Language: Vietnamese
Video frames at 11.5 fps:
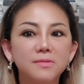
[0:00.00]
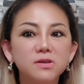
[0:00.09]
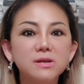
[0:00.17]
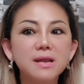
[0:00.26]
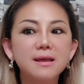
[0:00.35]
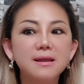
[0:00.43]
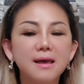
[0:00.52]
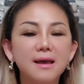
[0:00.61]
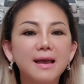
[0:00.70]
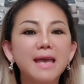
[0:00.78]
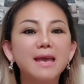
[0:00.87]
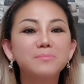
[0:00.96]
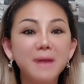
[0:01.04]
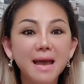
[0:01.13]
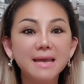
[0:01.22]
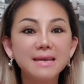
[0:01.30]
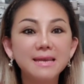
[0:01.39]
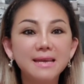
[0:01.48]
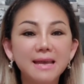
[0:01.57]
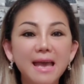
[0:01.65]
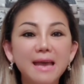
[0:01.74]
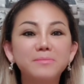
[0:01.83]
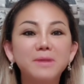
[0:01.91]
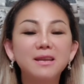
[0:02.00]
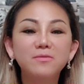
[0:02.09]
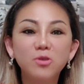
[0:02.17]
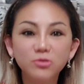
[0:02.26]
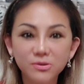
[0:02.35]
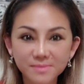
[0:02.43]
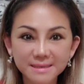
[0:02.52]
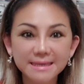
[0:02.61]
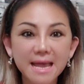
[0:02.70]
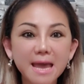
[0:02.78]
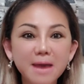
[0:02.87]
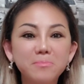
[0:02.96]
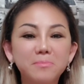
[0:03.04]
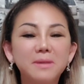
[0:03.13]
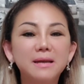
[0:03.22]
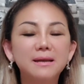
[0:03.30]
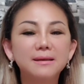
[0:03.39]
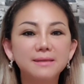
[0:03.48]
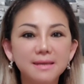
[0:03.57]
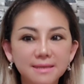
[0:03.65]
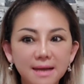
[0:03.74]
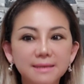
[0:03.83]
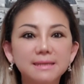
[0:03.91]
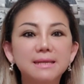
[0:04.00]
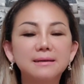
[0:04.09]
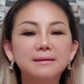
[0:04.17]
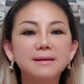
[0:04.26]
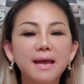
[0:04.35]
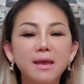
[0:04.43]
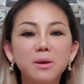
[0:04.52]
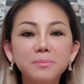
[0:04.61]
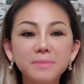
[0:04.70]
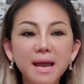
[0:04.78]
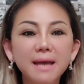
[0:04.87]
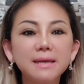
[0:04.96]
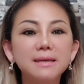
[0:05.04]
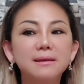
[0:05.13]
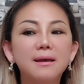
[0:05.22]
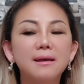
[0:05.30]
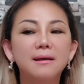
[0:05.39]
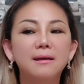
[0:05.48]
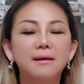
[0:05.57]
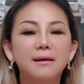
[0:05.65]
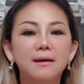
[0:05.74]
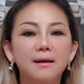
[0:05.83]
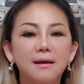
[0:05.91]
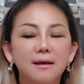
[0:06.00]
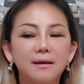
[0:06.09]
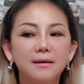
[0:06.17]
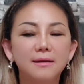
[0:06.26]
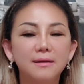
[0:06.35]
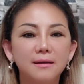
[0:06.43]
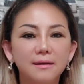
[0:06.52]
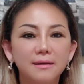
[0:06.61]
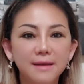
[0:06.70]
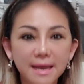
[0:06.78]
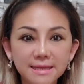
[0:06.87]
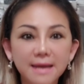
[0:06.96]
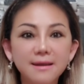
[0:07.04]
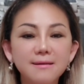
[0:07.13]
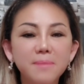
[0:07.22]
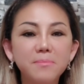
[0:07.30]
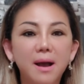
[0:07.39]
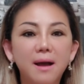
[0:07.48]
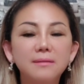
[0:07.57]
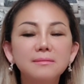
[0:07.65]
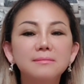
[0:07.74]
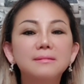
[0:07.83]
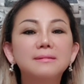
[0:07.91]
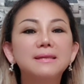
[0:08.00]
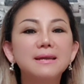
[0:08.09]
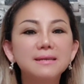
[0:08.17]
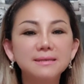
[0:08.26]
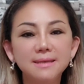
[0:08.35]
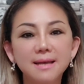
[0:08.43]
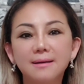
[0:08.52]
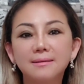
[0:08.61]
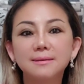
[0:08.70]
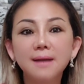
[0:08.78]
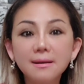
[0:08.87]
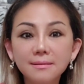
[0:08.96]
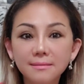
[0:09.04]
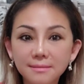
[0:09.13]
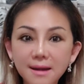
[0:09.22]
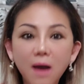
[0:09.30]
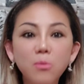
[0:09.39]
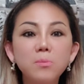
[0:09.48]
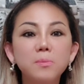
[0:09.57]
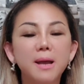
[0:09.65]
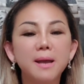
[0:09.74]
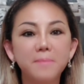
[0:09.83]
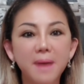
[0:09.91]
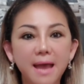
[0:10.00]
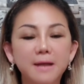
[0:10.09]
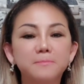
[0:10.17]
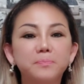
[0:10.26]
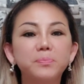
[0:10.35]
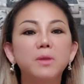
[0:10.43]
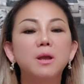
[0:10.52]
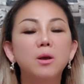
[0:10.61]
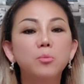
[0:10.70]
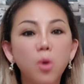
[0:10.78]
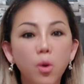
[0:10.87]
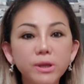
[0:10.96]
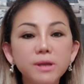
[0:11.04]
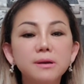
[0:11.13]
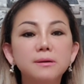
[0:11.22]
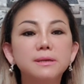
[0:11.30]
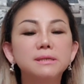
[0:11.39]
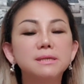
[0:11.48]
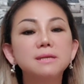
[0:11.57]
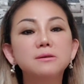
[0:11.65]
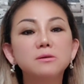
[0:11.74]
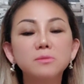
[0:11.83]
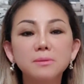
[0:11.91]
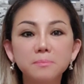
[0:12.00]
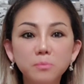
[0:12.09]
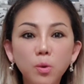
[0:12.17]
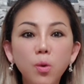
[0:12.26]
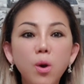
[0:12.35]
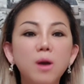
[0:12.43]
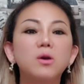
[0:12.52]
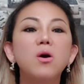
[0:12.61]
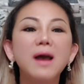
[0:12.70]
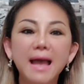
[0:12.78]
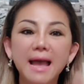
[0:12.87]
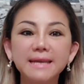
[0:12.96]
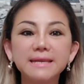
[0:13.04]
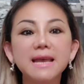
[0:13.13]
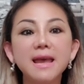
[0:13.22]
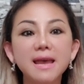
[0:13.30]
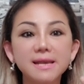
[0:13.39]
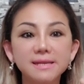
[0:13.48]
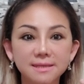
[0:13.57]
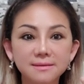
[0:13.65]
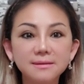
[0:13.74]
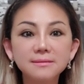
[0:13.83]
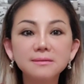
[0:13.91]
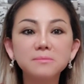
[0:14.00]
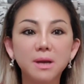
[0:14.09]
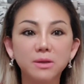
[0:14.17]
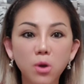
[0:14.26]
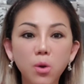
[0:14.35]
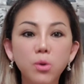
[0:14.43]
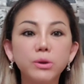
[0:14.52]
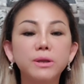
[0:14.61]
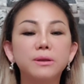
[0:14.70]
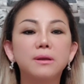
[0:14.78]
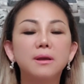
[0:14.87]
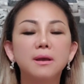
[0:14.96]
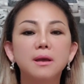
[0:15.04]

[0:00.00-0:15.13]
cho nên là ngày hôm nay em đã đi vô trong xem. Thì thật sự ngày hôm nay ngay tại nơi em ở, người ta đi chợ rất đông các bạn. Mỗi người chỉ được mua có hai kê nước mà thôi.